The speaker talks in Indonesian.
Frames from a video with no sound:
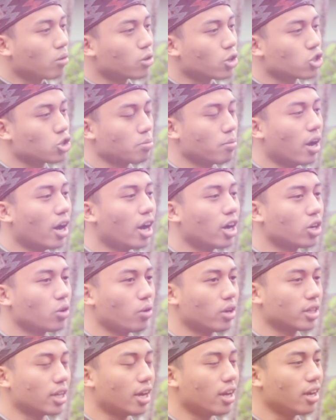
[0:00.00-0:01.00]
Allah
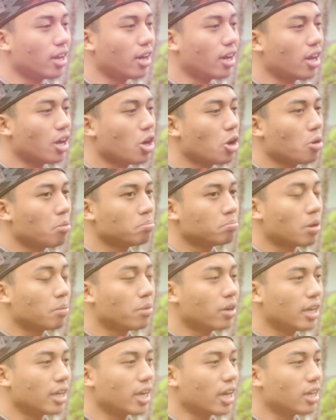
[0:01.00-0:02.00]
Subhanahu wa taala
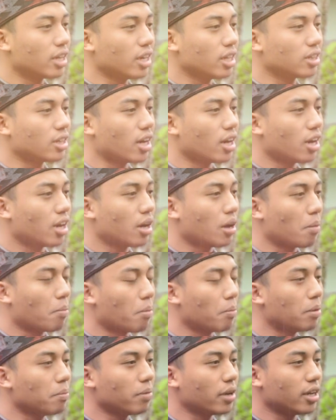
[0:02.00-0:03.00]
memberikan kita
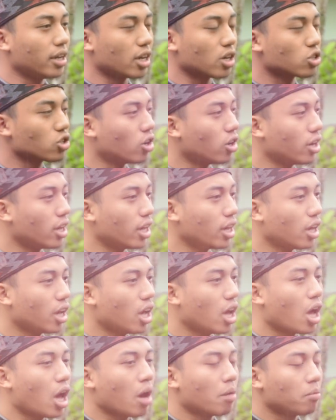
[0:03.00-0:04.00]
pemimpin yang soleh,
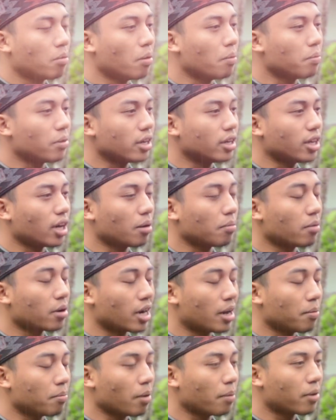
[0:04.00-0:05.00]
pemimpin yang
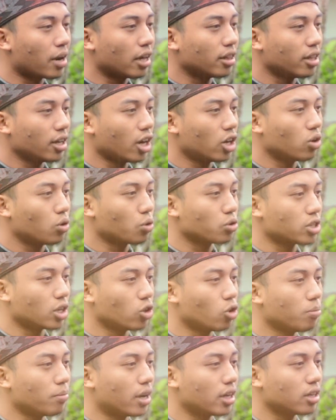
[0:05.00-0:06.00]
memperhatikan urusan
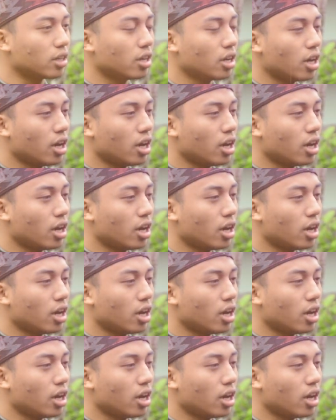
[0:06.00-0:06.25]
umat,